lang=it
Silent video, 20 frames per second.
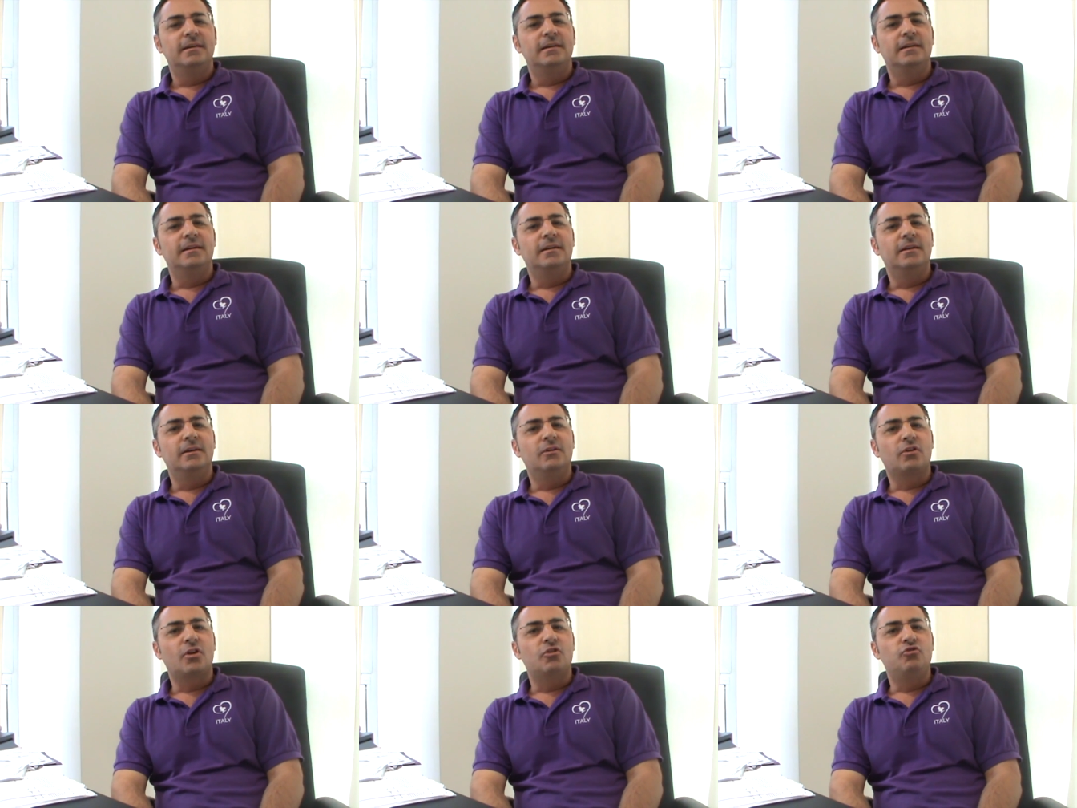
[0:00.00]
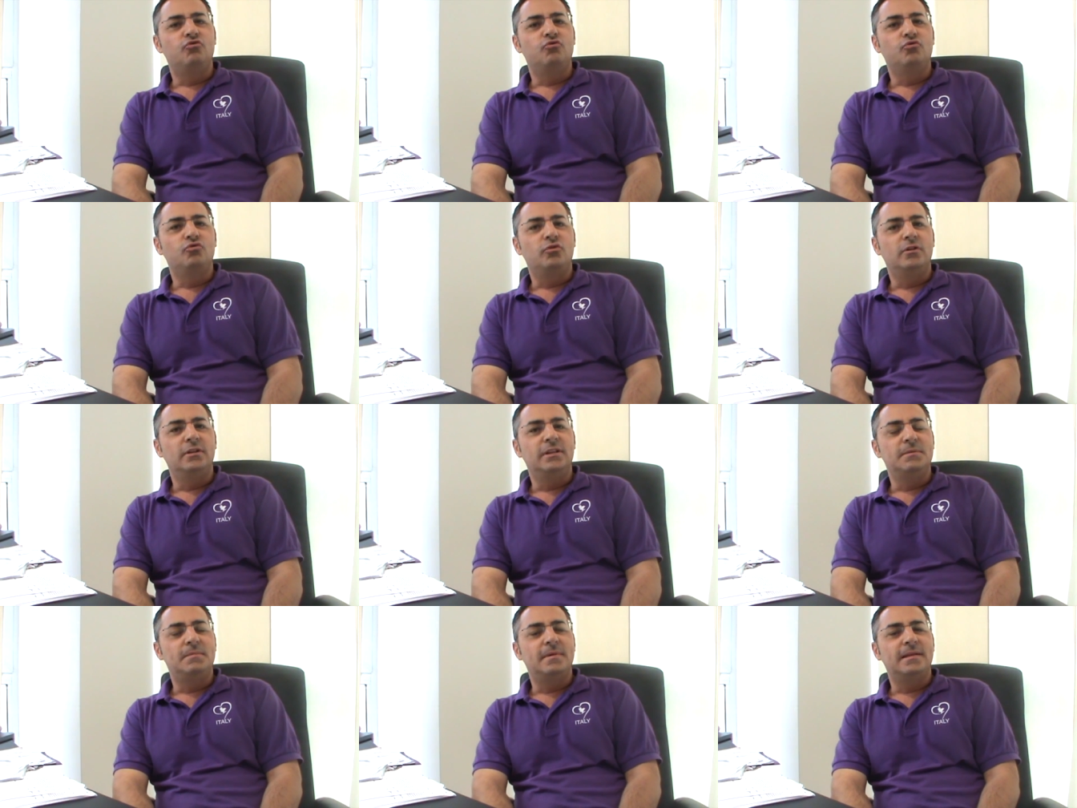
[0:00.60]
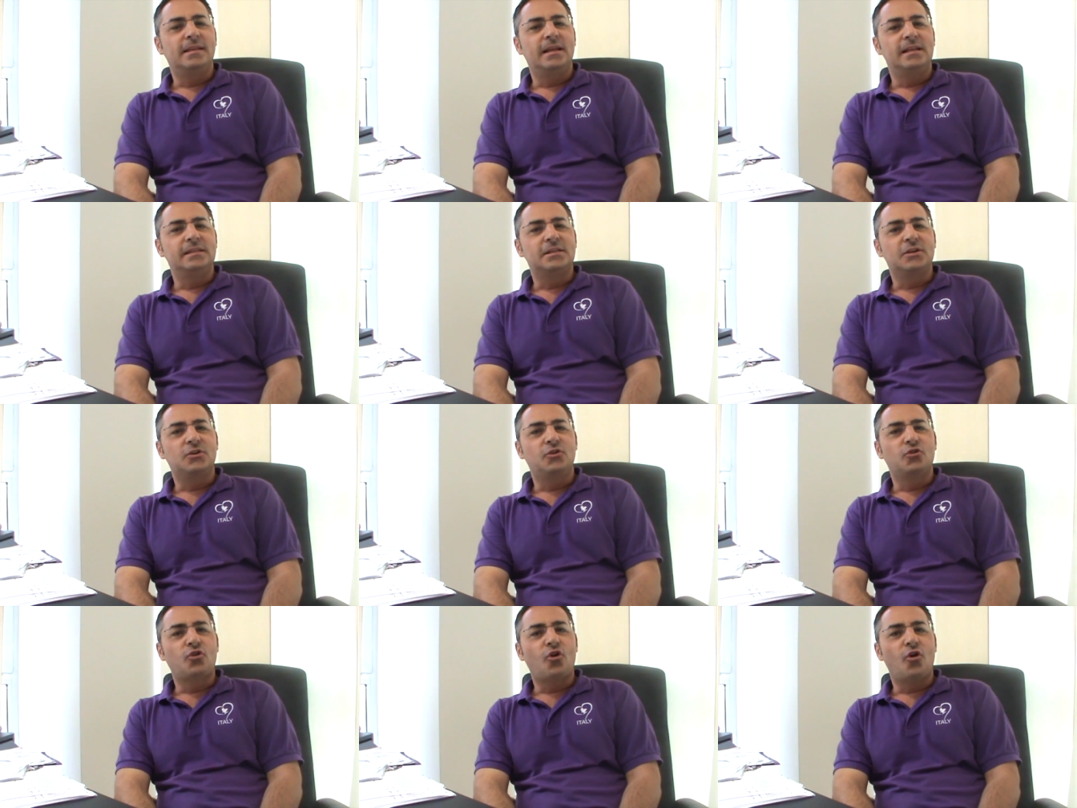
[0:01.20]
eh, ho raggiunto
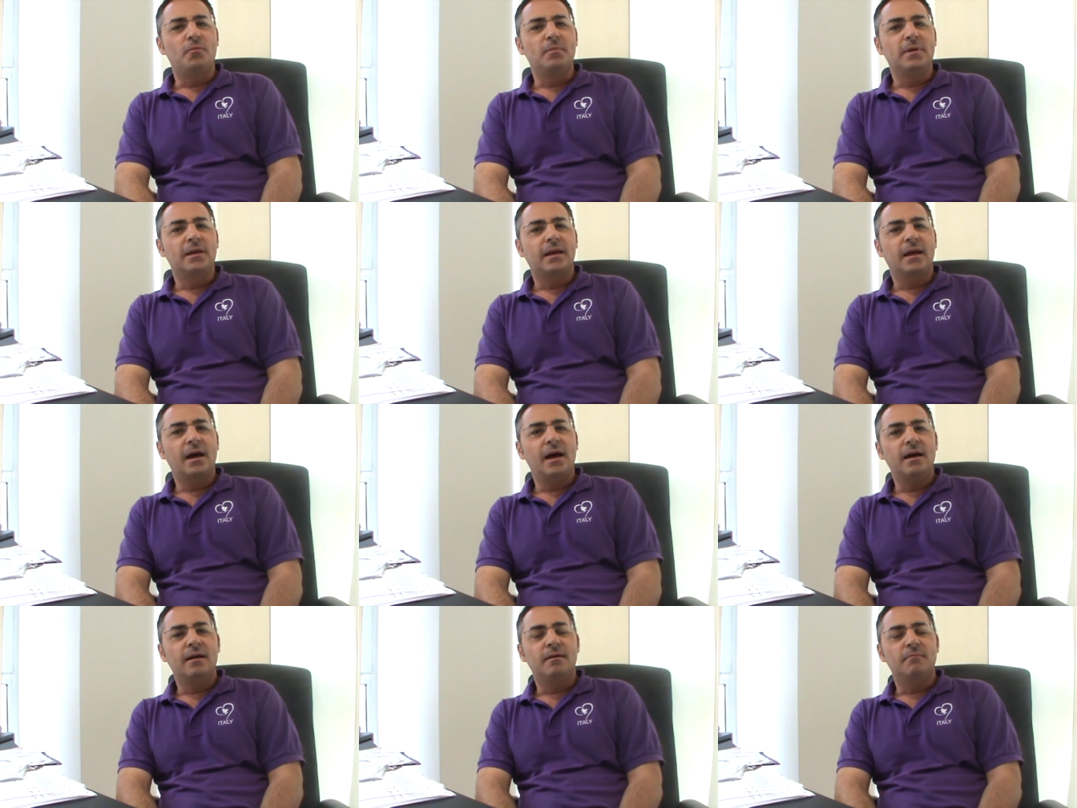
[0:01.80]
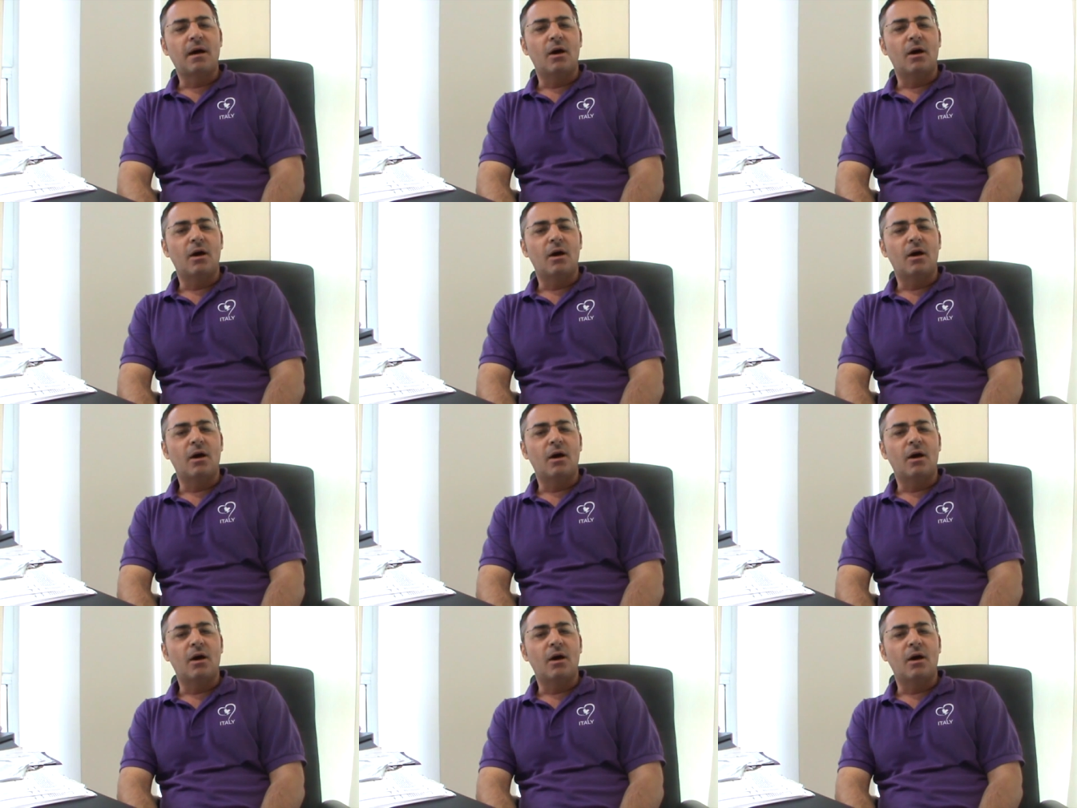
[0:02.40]
l'indipendenza economica,